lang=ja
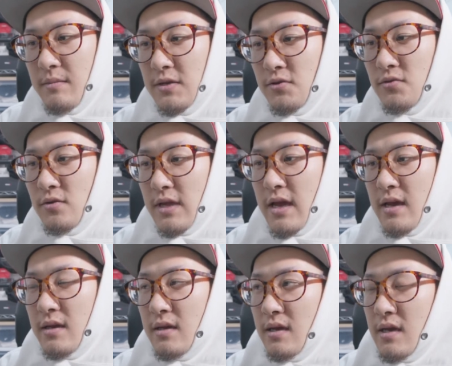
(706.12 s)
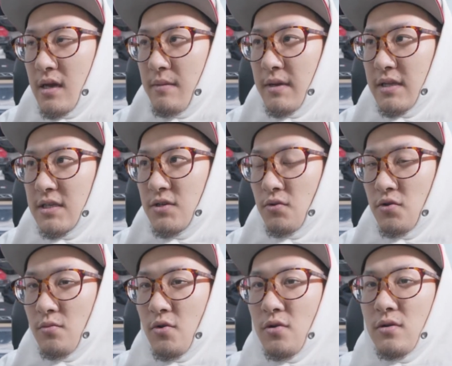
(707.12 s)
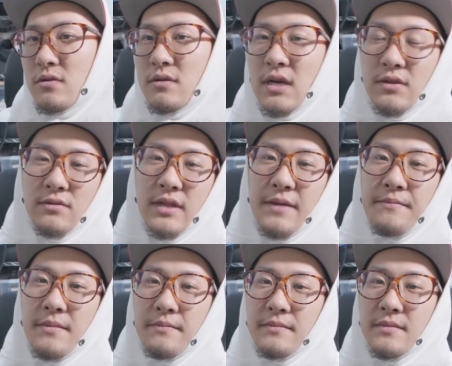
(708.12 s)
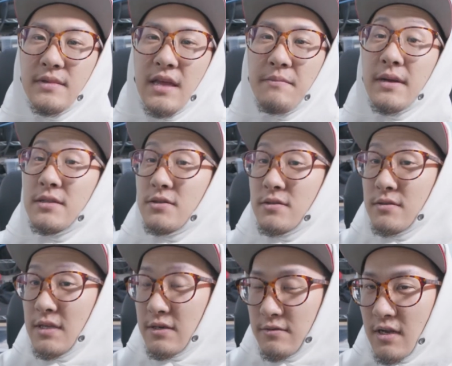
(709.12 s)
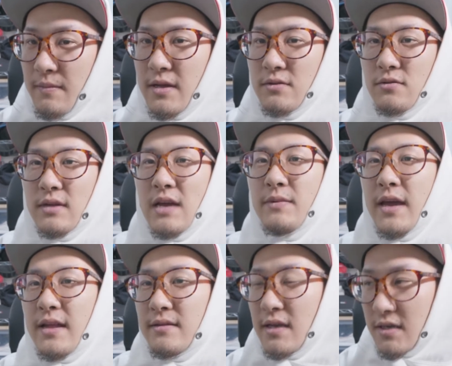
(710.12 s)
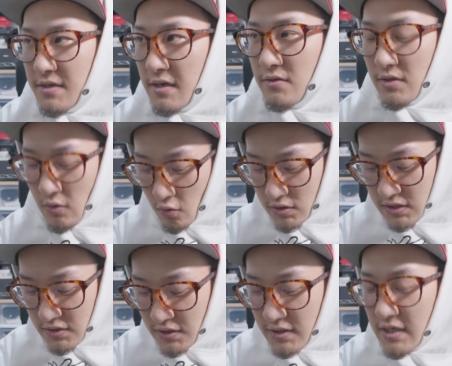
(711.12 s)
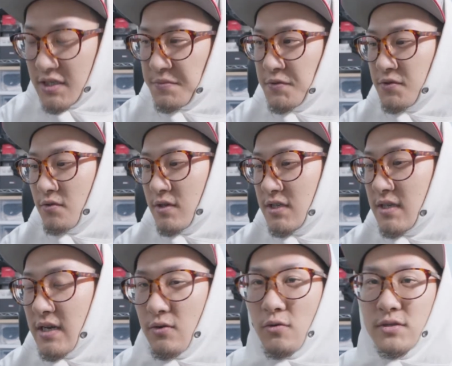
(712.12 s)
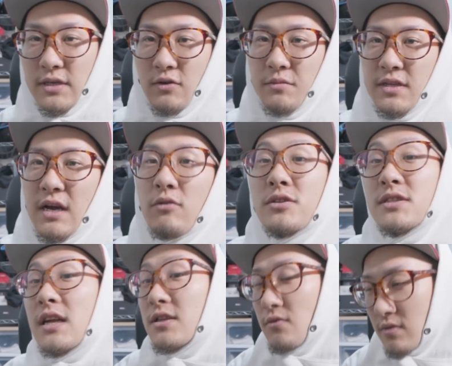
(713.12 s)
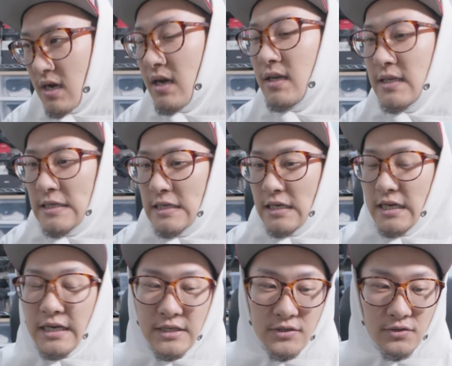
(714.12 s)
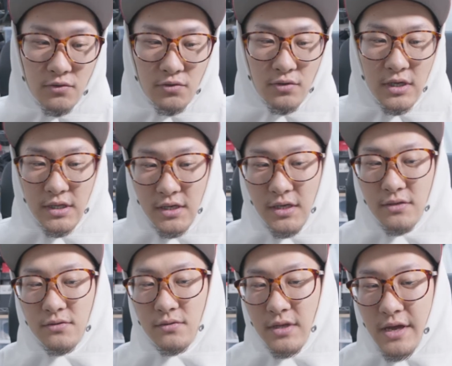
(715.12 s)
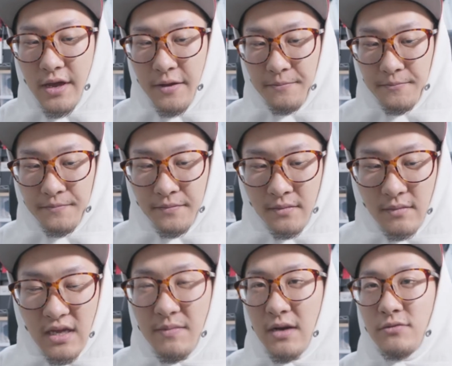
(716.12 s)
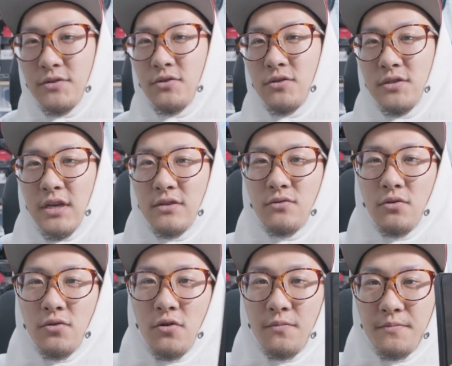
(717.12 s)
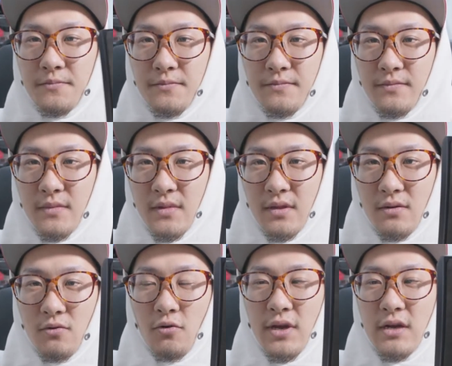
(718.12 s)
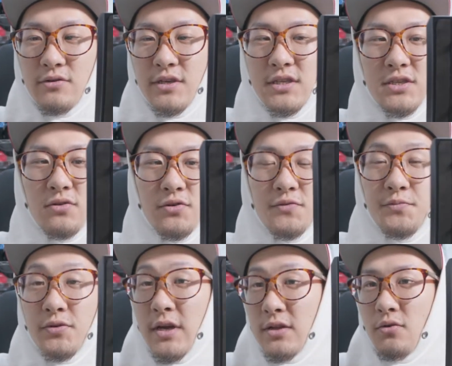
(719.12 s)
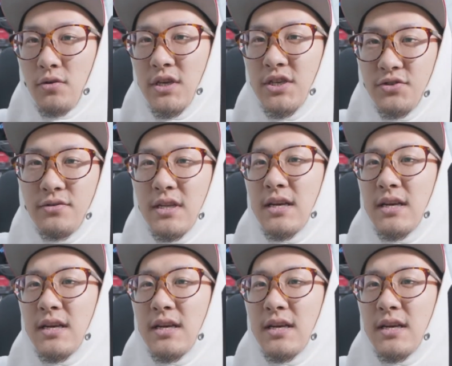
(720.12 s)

ちょっとね、また仕事も年末に比べるとだいぶ減ってきてるので落ち着いて自分の機材構成を見直したりとか、することができるので、今運用しているこの501というプレートを基準